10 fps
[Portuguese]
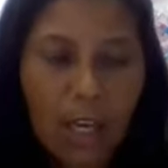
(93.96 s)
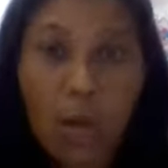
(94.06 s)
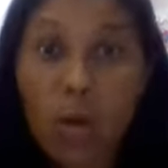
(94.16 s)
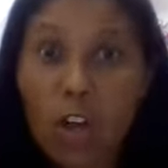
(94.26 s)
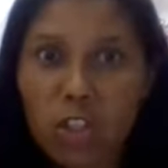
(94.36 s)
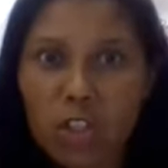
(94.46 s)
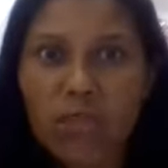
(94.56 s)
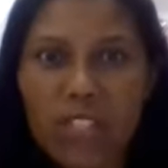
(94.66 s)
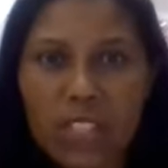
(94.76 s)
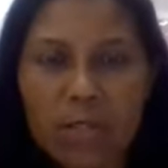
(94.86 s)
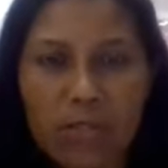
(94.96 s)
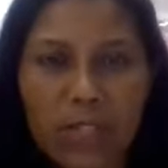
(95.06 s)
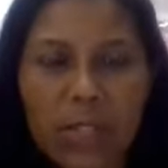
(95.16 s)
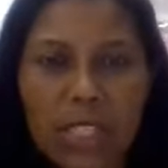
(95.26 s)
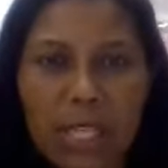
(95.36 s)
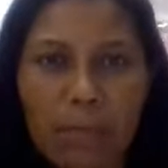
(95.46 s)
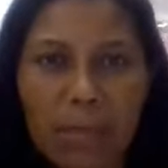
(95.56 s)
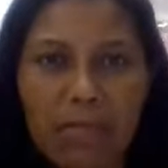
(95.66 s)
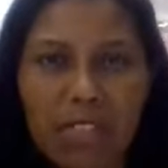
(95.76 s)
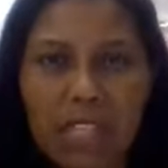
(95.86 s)
Eu gosto de fazer os vídeos aqui
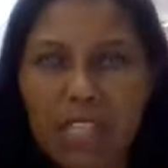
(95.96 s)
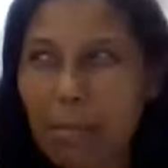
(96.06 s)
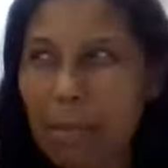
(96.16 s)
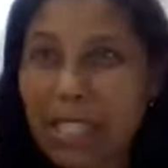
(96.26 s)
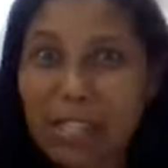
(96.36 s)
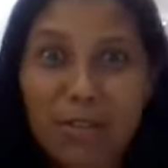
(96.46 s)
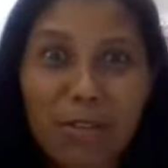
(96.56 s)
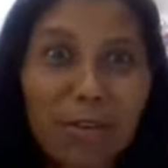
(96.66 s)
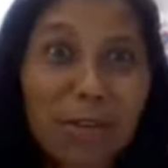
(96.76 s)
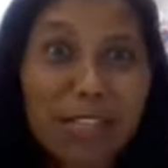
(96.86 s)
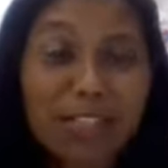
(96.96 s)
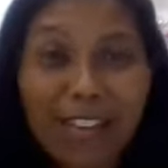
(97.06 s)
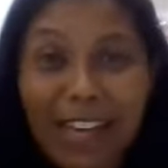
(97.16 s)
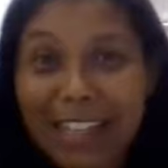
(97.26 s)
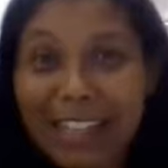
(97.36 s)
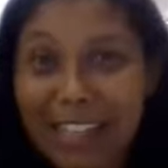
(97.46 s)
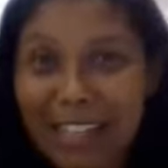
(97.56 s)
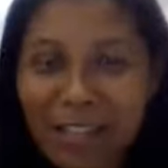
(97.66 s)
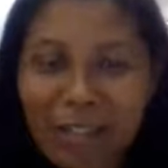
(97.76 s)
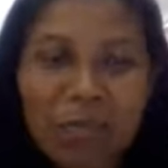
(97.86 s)
para vocês, apesar de eu estar tá
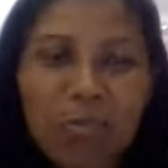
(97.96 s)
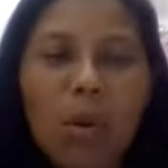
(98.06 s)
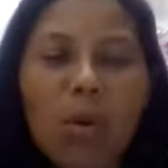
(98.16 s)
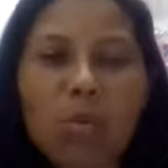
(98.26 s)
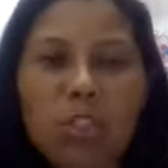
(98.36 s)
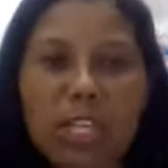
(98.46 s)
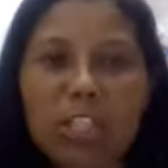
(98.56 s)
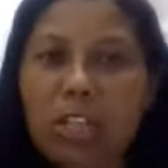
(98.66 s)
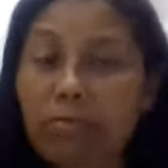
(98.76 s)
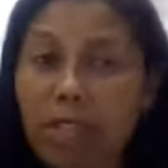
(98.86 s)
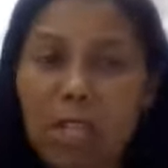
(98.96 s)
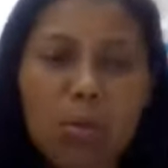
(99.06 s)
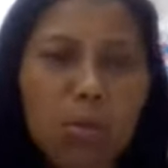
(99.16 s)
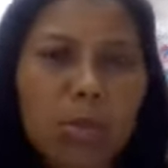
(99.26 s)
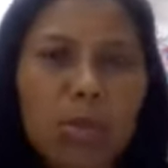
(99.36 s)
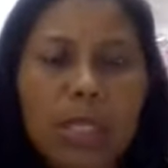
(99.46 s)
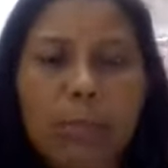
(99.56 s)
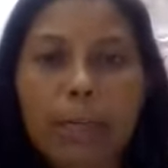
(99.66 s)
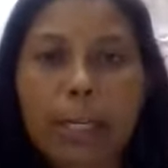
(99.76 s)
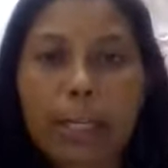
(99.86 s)
crescendo aos poucos, né? Já tenho muito
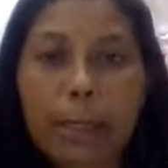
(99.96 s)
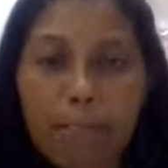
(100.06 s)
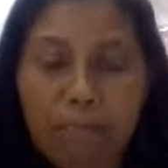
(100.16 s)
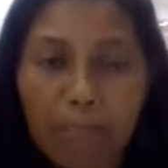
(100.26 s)
tempo aí.